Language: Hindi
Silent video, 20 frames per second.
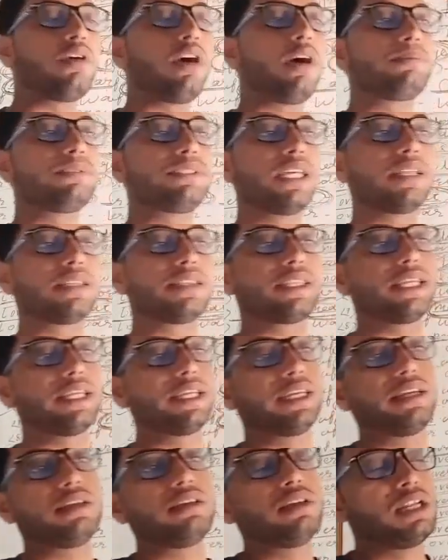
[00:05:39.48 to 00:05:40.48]
को आप जानते
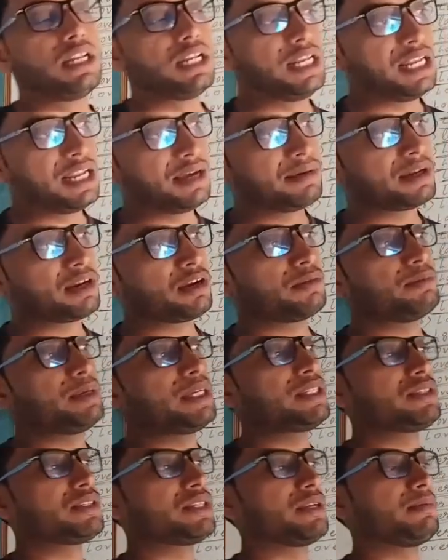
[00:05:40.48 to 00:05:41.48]
हैं लवर ऑफ
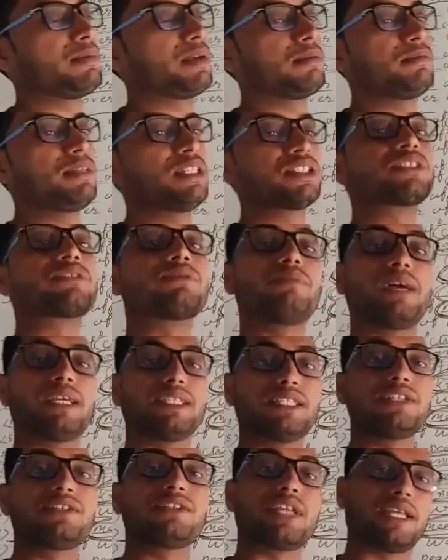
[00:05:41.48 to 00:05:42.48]
वेजिटेबल मीन्स
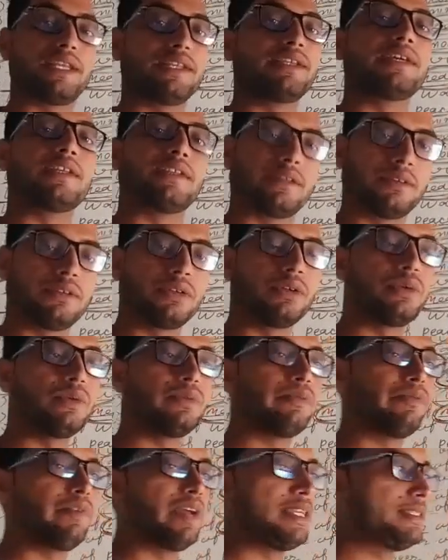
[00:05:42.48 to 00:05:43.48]
वेजिटेरियन
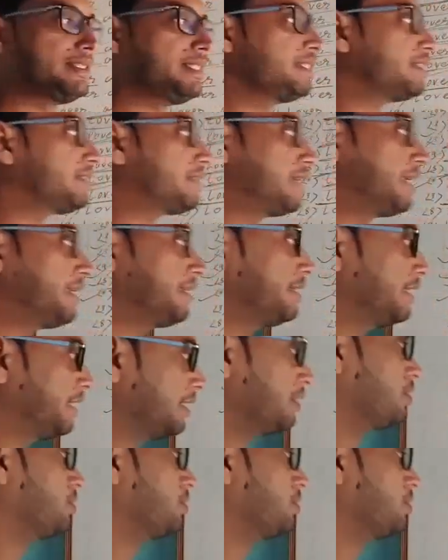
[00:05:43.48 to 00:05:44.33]
वेजिटेरियन